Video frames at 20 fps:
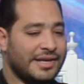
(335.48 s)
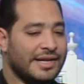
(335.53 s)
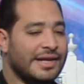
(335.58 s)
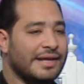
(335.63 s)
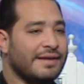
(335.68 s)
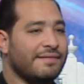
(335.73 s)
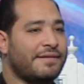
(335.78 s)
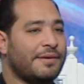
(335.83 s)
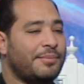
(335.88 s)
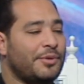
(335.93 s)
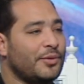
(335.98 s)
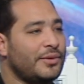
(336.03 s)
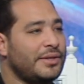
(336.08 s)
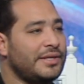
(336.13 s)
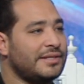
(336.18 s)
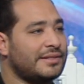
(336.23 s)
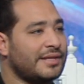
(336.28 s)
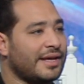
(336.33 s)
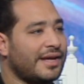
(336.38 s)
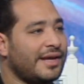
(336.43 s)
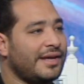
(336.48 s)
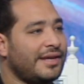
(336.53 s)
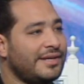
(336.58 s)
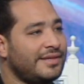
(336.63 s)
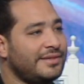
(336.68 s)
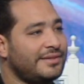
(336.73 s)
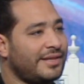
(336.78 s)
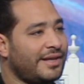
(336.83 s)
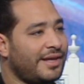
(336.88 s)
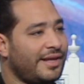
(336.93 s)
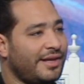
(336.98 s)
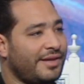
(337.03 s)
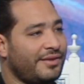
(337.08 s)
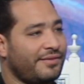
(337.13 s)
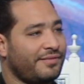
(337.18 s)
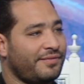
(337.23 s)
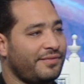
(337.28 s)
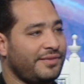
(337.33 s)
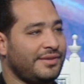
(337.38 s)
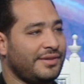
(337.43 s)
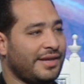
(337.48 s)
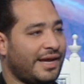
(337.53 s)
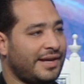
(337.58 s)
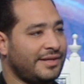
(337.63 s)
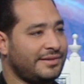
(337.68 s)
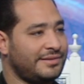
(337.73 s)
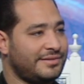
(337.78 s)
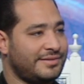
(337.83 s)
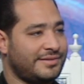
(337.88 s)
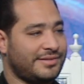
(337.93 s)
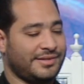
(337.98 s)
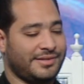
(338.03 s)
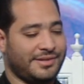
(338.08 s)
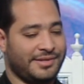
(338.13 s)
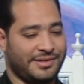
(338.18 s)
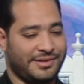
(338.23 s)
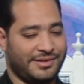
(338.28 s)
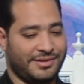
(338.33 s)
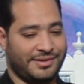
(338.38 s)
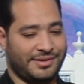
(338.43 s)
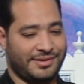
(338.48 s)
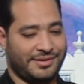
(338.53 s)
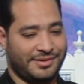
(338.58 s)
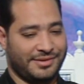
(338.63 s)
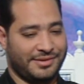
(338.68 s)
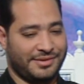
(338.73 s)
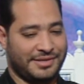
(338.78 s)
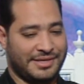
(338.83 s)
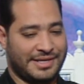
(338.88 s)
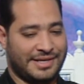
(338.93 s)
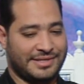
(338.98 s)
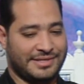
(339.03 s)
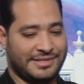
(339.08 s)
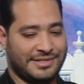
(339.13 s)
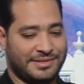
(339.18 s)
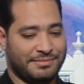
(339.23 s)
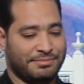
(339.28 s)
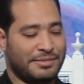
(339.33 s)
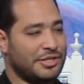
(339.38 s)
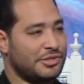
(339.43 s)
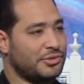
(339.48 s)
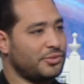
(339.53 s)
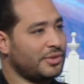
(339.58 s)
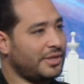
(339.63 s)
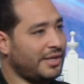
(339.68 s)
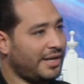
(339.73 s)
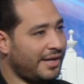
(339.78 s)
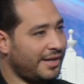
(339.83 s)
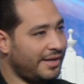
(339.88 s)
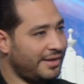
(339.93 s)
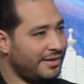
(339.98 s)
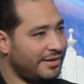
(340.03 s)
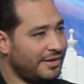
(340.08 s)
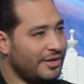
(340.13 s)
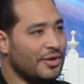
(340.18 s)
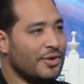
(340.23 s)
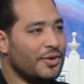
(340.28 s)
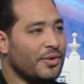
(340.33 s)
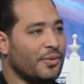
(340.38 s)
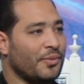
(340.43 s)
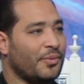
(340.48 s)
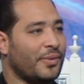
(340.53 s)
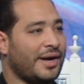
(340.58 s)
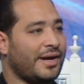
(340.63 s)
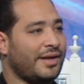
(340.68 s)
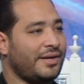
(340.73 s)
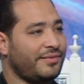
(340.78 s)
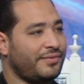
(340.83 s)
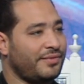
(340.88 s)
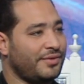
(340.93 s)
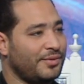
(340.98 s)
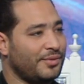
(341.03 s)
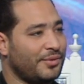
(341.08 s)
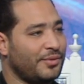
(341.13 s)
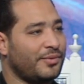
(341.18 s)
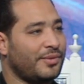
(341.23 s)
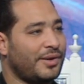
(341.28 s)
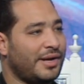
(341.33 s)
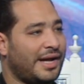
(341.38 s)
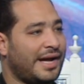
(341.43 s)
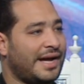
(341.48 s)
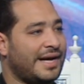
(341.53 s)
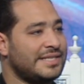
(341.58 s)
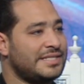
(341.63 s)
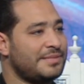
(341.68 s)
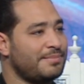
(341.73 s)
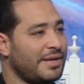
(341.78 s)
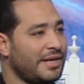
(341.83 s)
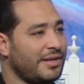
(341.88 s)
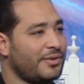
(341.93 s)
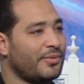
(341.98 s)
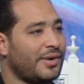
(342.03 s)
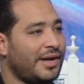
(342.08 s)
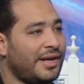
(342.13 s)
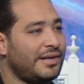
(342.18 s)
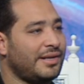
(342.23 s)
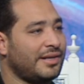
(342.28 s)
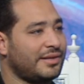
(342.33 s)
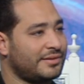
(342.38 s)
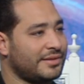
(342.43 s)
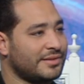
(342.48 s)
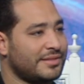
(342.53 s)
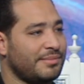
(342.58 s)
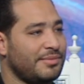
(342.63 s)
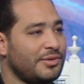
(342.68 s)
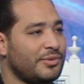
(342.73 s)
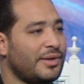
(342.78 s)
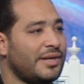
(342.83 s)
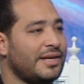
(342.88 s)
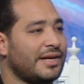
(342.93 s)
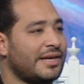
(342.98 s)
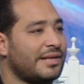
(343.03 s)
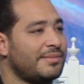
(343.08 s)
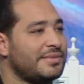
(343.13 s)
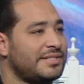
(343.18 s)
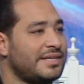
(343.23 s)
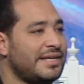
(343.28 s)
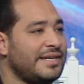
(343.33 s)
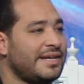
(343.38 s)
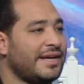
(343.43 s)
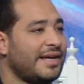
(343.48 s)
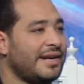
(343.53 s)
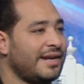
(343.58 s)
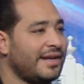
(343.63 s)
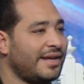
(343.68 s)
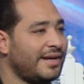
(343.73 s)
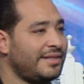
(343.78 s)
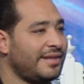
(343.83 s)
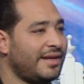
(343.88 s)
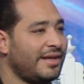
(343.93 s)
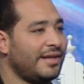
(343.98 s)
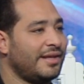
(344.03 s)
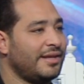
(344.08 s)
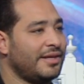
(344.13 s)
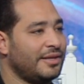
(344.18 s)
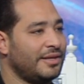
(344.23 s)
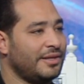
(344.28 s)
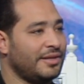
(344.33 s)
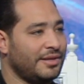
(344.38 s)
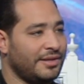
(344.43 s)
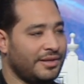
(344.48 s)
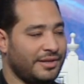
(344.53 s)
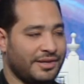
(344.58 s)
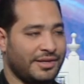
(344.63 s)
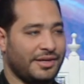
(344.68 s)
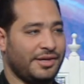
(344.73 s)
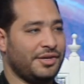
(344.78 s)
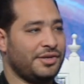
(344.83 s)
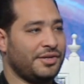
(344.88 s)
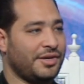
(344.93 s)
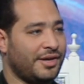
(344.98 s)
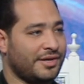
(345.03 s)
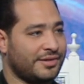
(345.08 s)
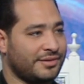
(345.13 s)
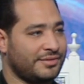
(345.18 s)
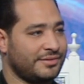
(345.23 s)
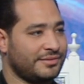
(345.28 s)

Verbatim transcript: فبيقول لي تخيل انت في حد آه، يعني ميسور الحال وعارف ان هو عزمك وقال لك اتصل بيك وقال لك انا مستنيك على الغدا آه، النهارده